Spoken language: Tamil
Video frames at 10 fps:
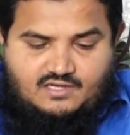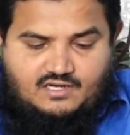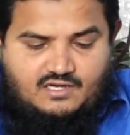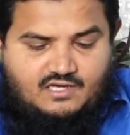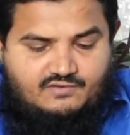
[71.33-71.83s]

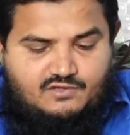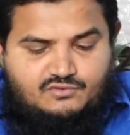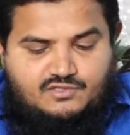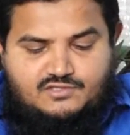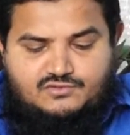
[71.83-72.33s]
அல்லாஹவின்
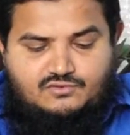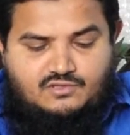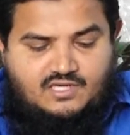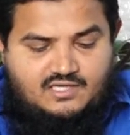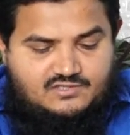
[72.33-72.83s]
தூதர்
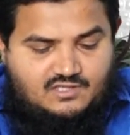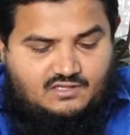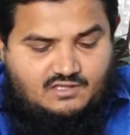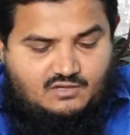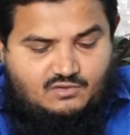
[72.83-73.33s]
ரசூலுல்லாஹி
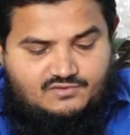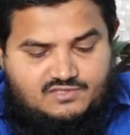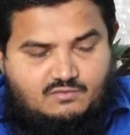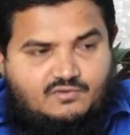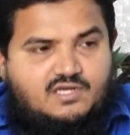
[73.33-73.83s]
சல்லாஹ்
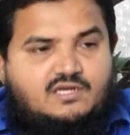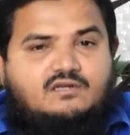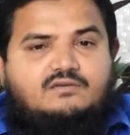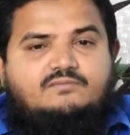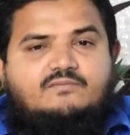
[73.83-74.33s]
அலிஸ்லாம் அவர்கள்
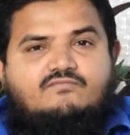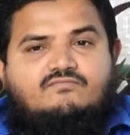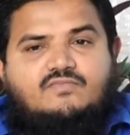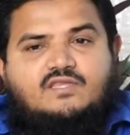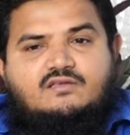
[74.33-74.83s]

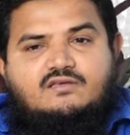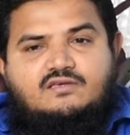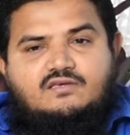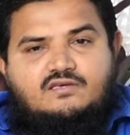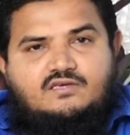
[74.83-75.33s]

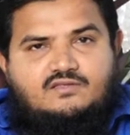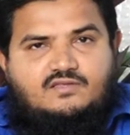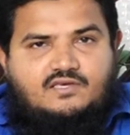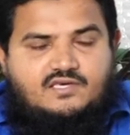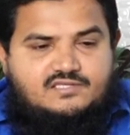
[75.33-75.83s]

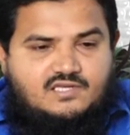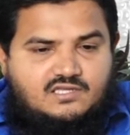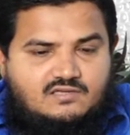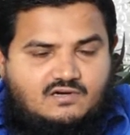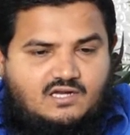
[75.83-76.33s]
எத்தகைய
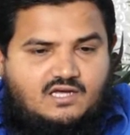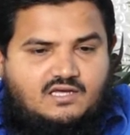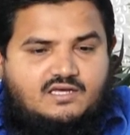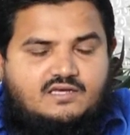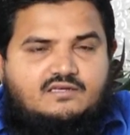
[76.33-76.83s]

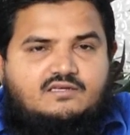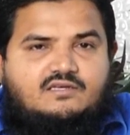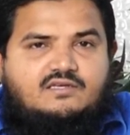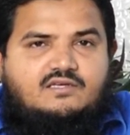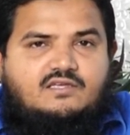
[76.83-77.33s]
சிறந்தவர்களாக
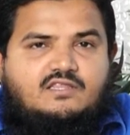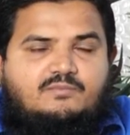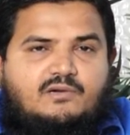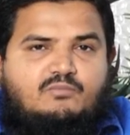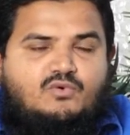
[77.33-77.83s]
எந்த
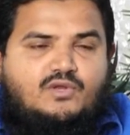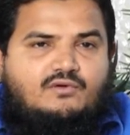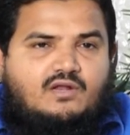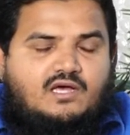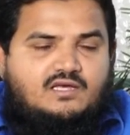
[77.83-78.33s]

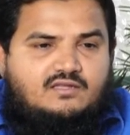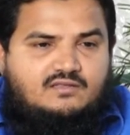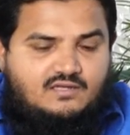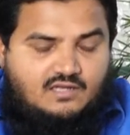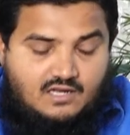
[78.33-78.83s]
பண்புக்குரியவர்களாக
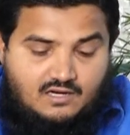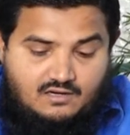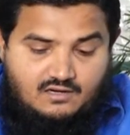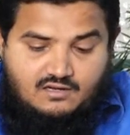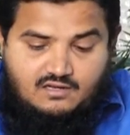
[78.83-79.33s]

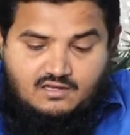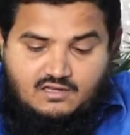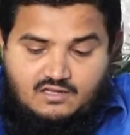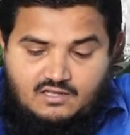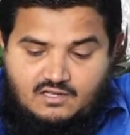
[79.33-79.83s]
இருந்திருக்கிறார்கள்
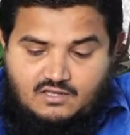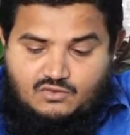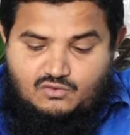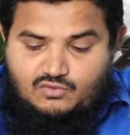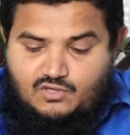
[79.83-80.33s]

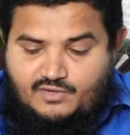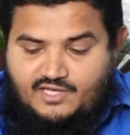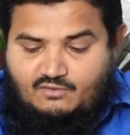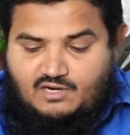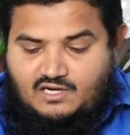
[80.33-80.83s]

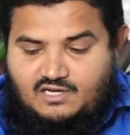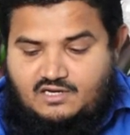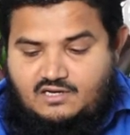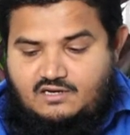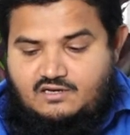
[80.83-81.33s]
தூதருடைய
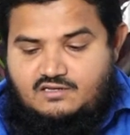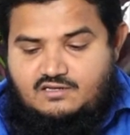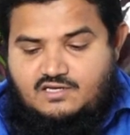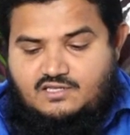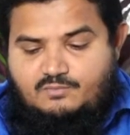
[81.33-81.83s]
வாழ்நாளில்
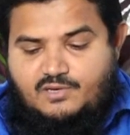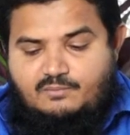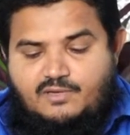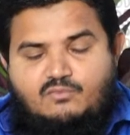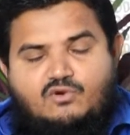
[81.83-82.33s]
அந்த
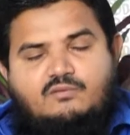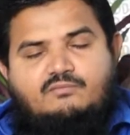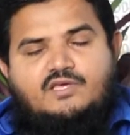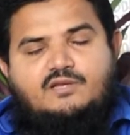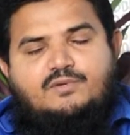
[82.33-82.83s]
பண்பின் மூலம்
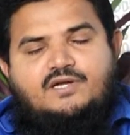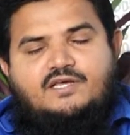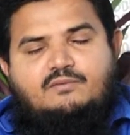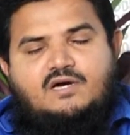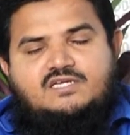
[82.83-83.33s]
ஏற்பட்ட
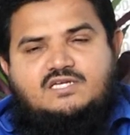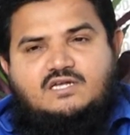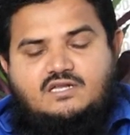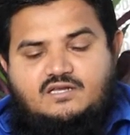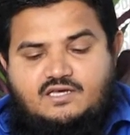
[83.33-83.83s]

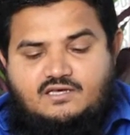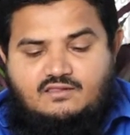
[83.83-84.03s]
மாற்றங்கள் என்ன